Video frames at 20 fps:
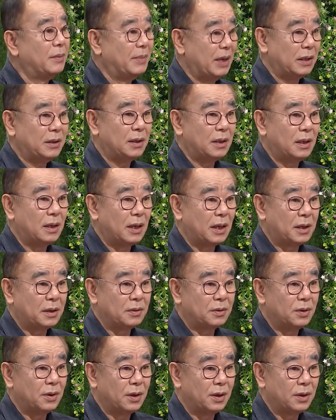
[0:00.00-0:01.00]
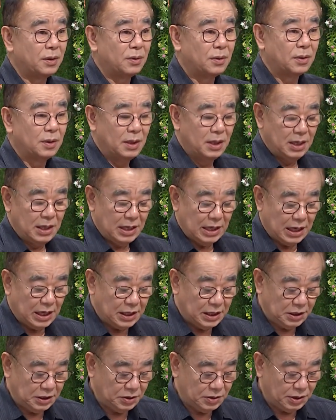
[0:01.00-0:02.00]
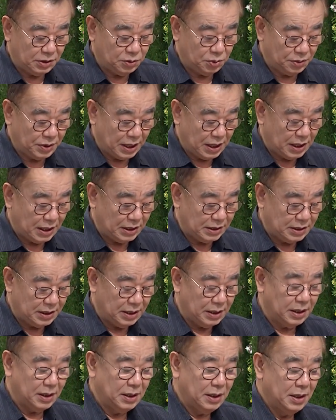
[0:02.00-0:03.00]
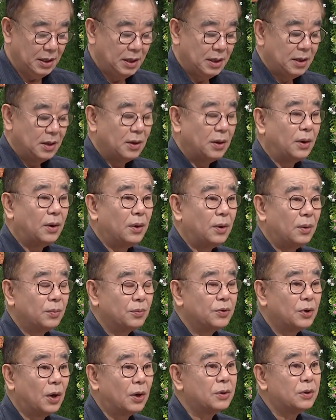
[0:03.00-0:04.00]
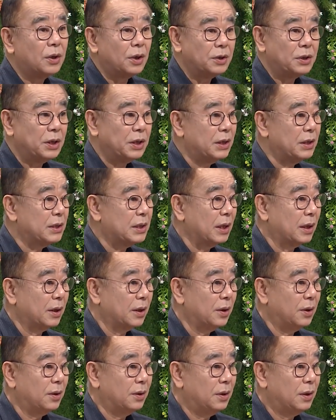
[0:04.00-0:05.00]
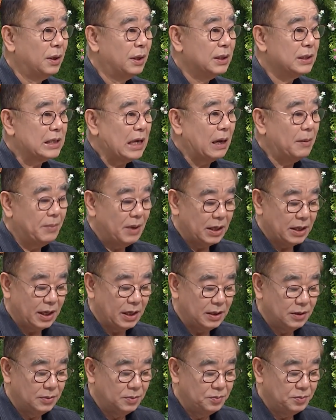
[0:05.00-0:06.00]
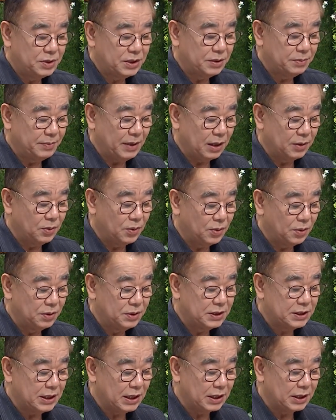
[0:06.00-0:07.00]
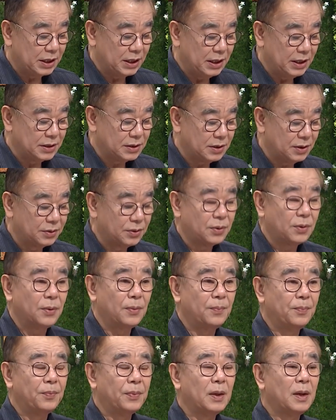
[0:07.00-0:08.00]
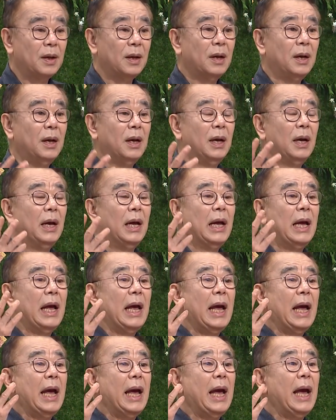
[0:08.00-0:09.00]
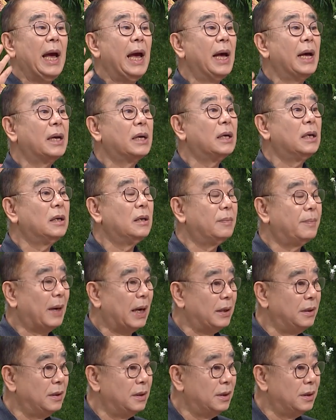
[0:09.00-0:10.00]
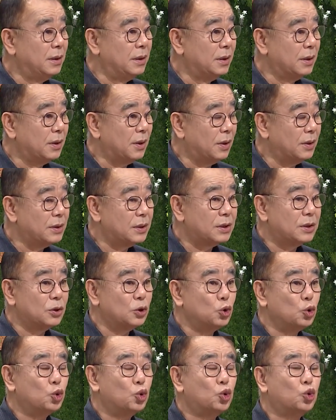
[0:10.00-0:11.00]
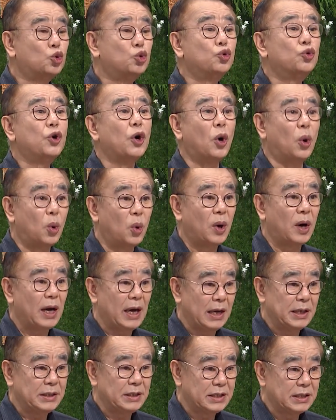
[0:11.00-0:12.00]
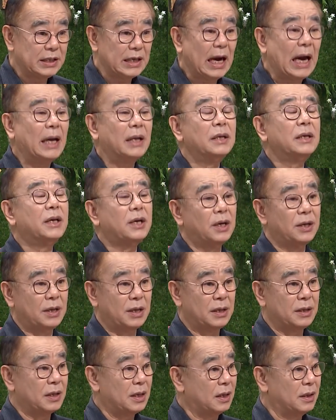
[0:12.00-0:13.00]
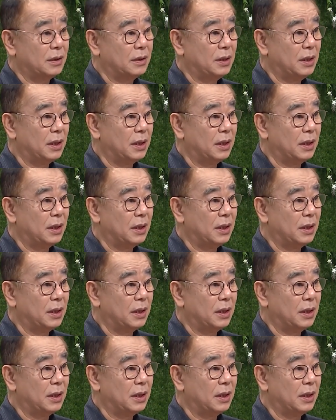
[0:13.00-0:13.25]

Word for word: 만들라는 거예요. 음. 하나님과 동행할 때뭐 어떤 일이 생겨요? 사망의 음침한 골짜기에서도 해를 받는 것을 두려워하지 않게 된다는